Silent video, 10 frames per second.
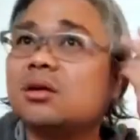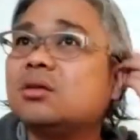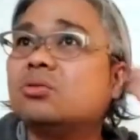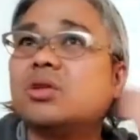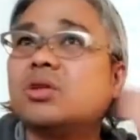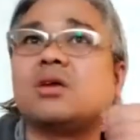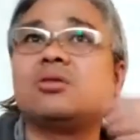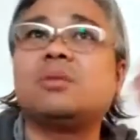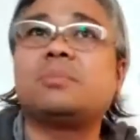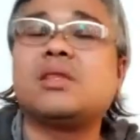nung
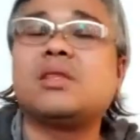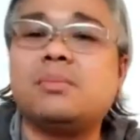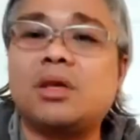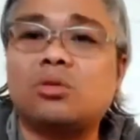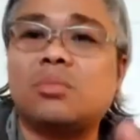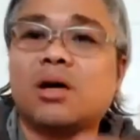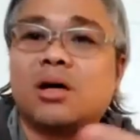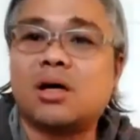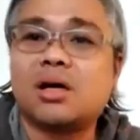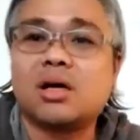nagkaroon ng pandemic, yung
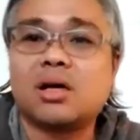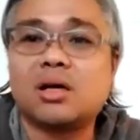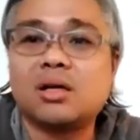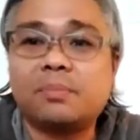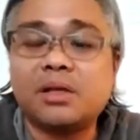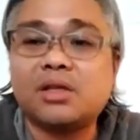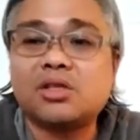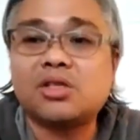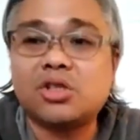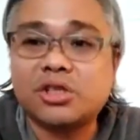mga, pag
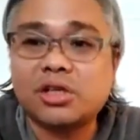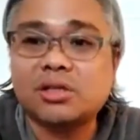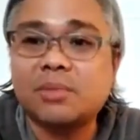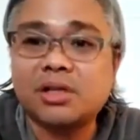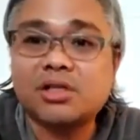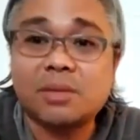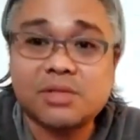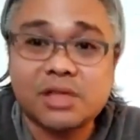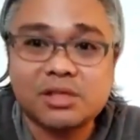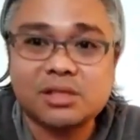nagsisearch ka sa mga job
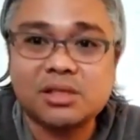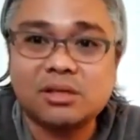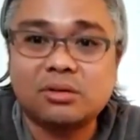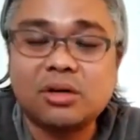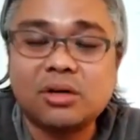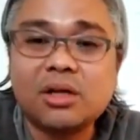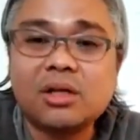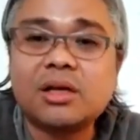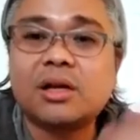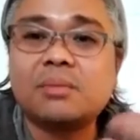sites dito,
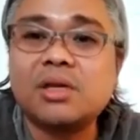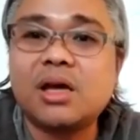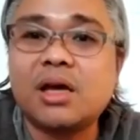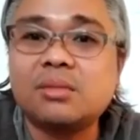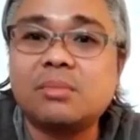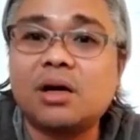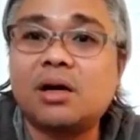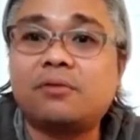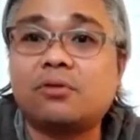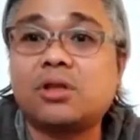karamihan
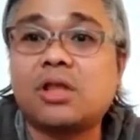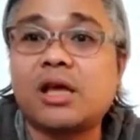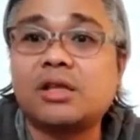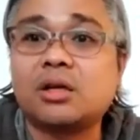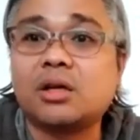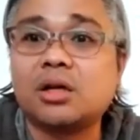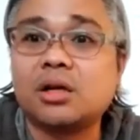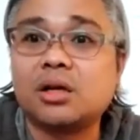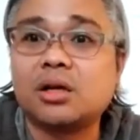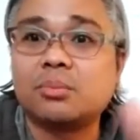mga frontliner
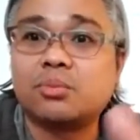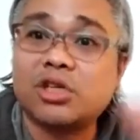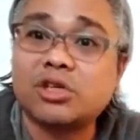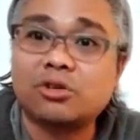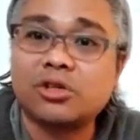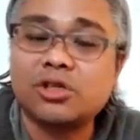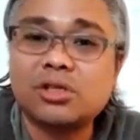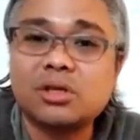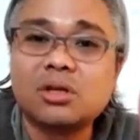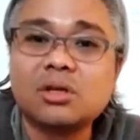
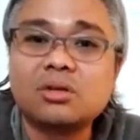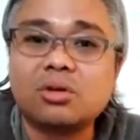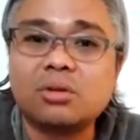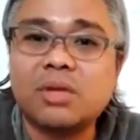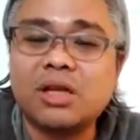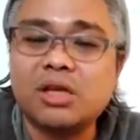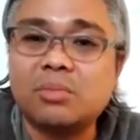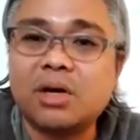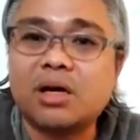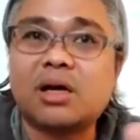positions, normally
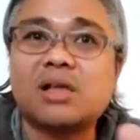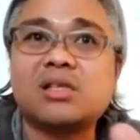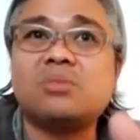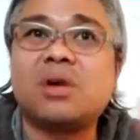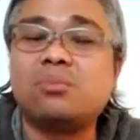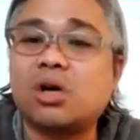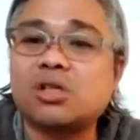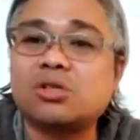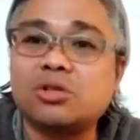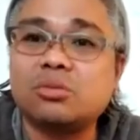yung mga, kasi yung mga
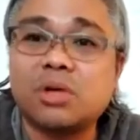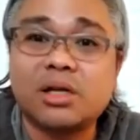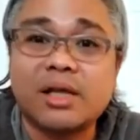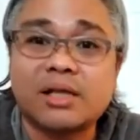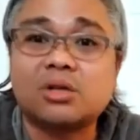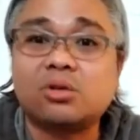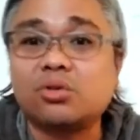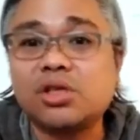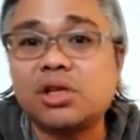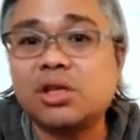bukas noon, yung mga nasa
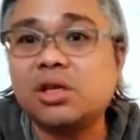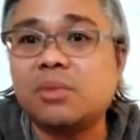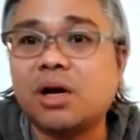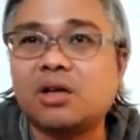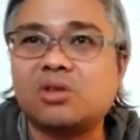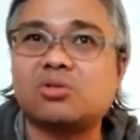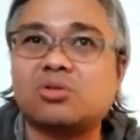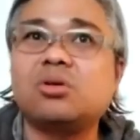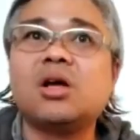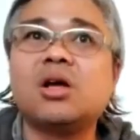grocery, yung mga mm. ganito,
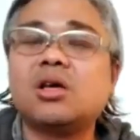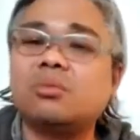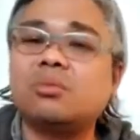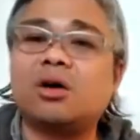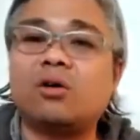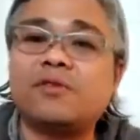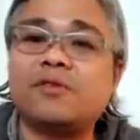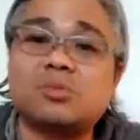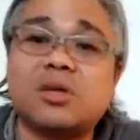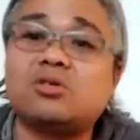yung mga
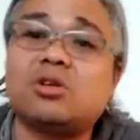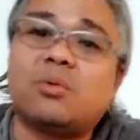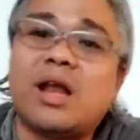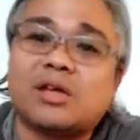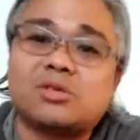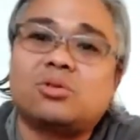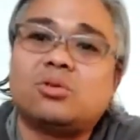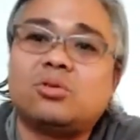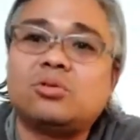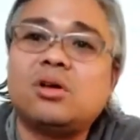office medyo nawala.
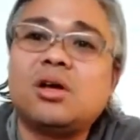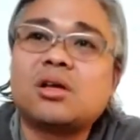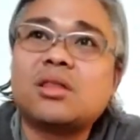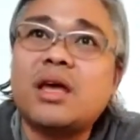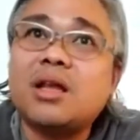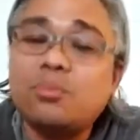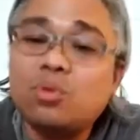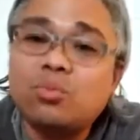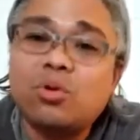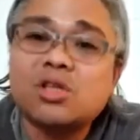So, dahil
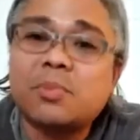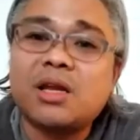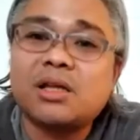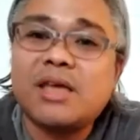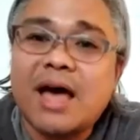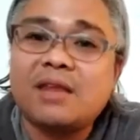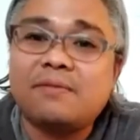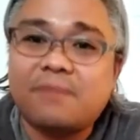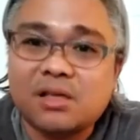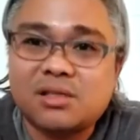kabubukas pa lang ni
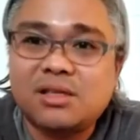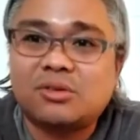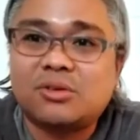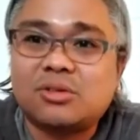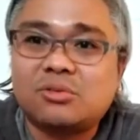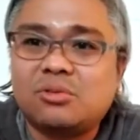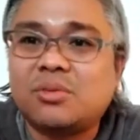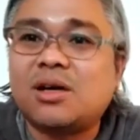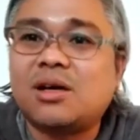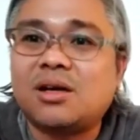Halifax dito, siguro
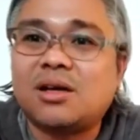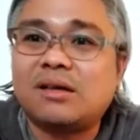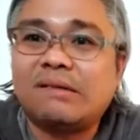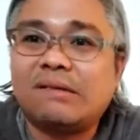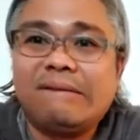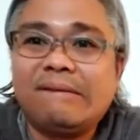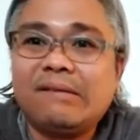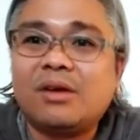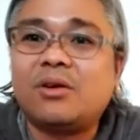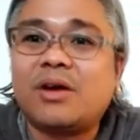mga,
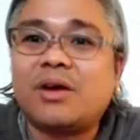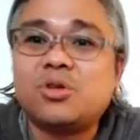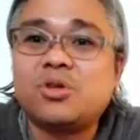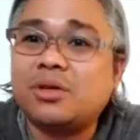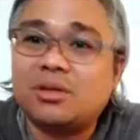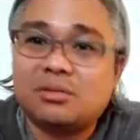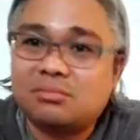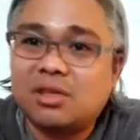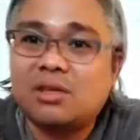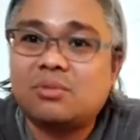ewan Cap Joey,
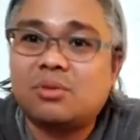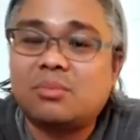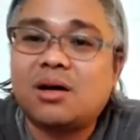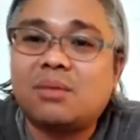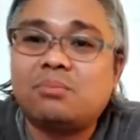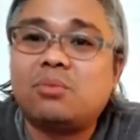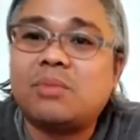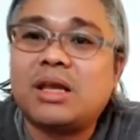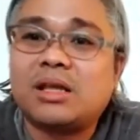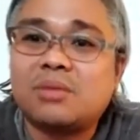tingin mo baka bumalik
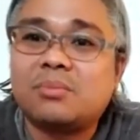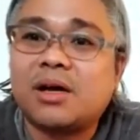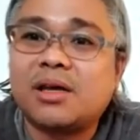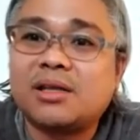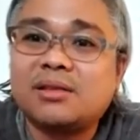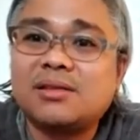na yung mga yan?